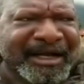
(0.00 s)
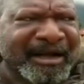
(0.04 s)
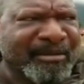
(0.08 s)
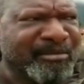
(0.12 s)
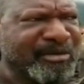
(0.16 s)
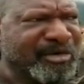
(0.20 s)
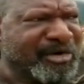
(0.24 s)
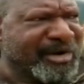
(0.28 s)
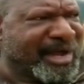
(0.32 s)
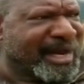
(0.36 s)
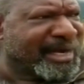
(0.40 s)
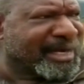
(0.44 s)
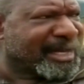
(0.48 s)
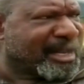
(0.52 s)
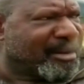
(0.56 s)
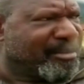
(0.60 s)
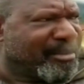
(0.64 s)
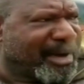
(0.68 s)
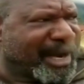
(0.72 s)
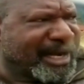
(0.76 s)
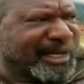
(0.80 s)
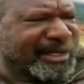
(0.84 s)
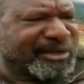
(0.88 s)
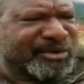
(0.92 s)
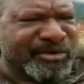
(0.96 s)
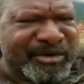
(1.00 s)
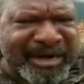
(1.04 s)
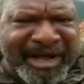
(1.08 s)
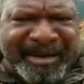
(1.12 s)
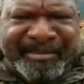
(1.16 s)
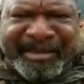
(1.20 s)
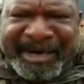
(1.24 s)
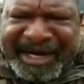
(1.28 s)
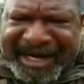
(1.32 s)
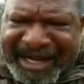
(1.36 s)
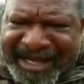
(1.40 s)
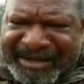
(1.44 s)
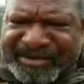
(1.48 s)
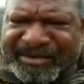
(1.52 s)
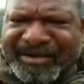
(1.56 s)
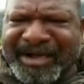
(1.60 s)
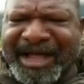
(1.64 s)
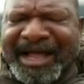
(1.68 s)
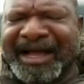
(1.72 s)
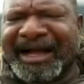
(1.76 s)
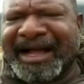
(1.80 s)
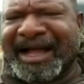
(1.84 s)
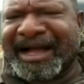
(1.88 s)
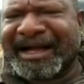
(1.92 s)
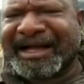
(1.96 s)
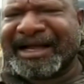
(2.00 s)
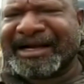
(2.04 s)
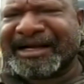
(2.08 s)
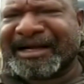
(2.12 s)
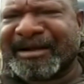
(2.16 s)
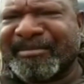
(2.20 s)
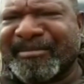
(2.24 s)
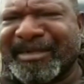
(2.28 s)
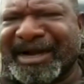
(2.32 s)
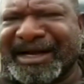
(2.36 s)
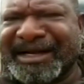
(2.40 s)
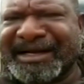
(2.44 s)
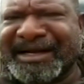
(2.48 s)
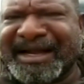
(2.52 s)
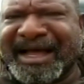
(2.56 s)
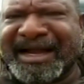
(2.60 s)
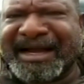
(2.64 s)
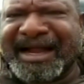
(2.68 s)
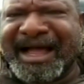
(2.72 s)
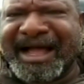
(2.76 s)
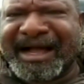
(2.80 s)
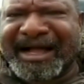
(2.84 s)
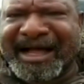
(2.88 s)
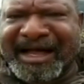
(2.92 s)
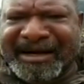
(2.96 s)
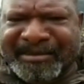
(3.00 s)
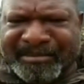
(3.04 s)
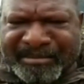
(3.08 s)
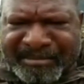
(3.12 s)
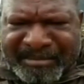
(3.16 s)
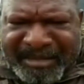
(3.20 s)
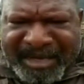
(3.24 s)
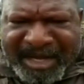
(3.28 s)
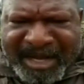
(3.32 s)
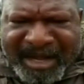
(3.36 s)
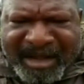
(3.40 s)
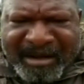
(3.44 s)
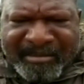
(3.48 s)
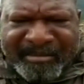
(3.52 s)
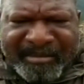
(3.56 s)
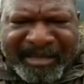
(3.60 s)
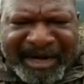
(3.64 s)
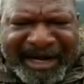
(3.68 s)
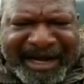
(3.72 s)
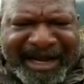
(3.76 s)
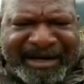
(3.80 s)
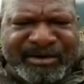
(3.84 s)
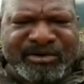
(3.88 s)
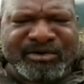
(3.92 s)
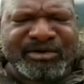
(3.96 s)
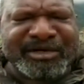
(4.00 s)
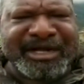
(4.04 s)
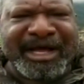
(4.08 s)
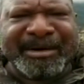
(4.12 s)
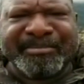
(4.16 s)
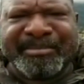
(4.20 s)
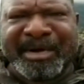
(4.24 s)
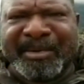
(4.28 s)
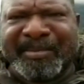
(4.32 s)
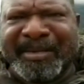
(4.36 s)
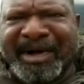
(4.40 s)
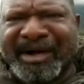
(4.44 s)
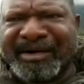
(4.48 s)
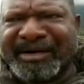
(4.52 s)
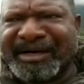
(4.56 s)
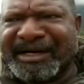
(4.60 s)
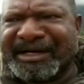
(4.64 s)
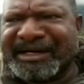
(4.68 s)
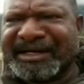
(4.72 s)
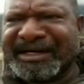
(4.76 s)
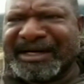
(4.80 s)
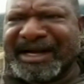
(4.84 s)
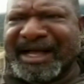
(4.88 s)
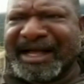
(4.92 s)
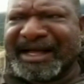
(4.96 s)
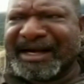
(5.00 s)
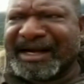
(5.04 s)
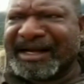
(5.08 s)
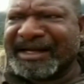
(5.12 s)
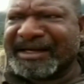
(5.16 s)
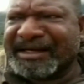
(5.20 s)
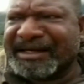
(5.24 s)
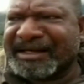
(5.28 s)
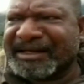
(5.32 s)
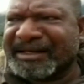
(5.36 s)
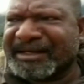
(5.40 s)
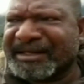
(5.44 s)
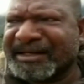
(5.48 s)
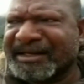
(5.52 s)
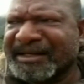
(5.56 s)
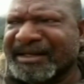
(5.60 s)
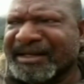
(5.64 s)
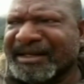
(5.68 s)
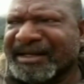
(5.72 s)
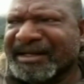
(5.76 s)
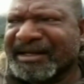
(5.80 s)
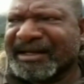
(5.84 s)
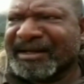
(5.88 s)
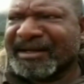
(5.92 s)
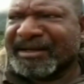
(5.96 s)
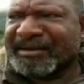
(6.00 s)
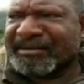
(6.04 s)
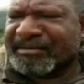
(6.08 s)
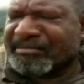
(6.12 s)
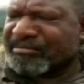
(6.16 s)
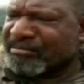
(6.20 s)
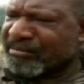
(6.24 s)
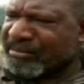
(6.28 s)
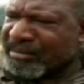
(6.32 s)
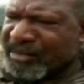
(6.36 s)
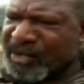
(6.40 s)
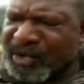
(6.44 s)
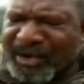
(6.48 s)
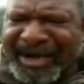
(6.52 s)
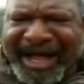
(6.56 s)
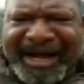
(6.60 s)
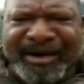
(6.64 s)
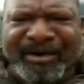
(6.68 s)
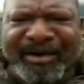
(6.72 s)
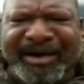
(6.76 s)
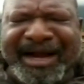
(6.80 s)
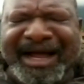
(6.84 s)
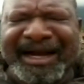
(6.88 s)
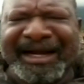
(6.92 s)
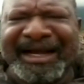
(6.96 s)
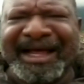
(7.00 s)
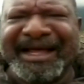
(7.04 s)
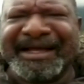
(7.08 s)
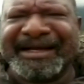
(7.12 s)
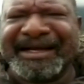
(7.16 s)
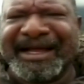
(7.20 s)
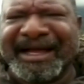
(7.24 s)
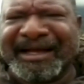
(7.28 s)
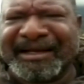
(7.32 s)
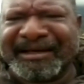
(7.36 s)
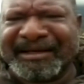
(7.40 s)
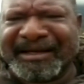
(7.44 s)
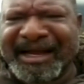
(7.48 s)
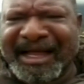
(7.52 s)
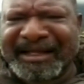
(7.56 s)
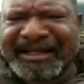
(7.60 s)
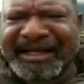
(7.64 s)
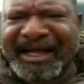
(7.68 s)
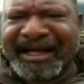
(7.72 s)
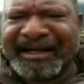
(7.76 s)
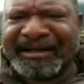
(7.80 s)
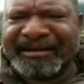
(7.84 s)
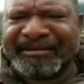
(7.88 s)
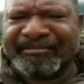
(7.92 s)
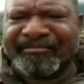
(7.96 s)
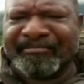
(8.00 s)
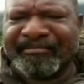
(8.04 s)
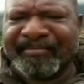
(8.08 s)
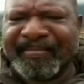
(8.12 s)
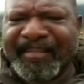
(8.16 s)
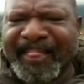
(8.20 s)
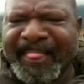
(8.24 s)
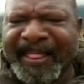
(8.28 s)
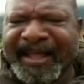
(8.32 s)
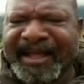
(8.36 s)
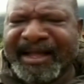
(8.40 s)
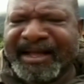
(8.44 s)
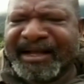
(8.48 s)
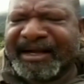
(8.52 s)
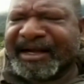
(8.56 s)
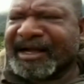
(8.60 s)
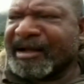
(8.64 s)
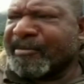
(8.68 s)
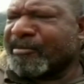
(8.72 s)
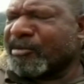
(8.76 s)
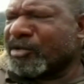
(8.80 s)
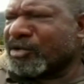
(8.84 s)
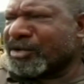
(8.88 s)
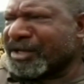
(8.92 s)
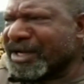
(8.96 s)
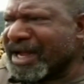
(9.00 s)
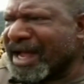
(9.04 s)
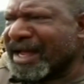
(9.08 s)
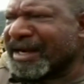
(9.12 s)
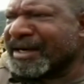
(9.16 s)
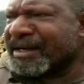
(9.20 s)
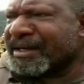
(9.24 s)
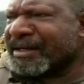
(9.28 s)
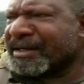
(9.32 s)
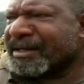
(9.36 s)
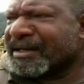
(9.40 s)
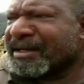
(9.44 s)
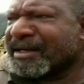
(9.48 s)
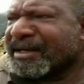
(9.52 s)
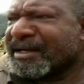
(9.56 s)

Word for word: kemudian kembali juga mereka juga yang akan kembali dan akan melanjutkan pembangunan di daerah ini. Bukan orang lain yang datang. Kemudian